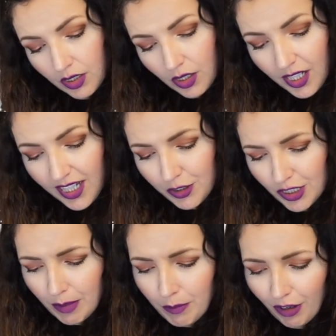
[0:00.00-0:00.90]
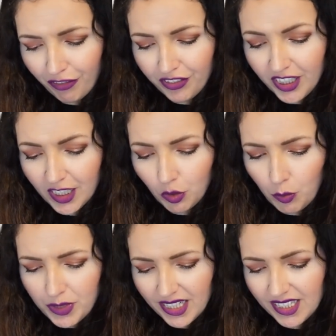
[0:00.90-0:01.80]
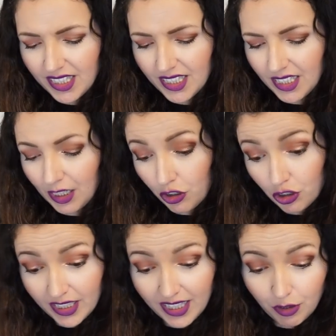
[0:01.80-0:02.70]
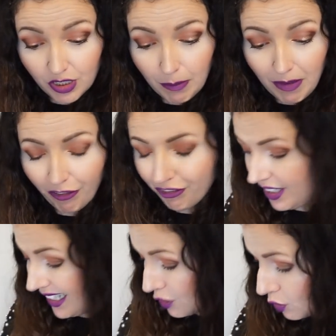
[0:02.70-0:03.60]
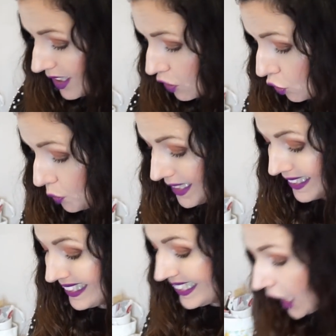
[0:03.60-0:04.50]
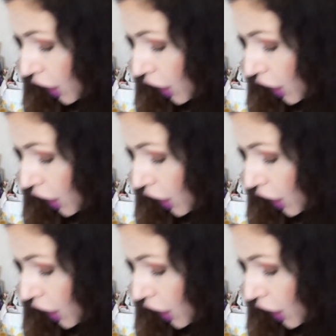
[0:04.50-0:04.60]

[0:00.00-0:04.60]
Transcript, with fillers: Ah, de chez Morphe, trop bien Alors j'en ai un de chez Morphe, est-ce que c'est celui-ci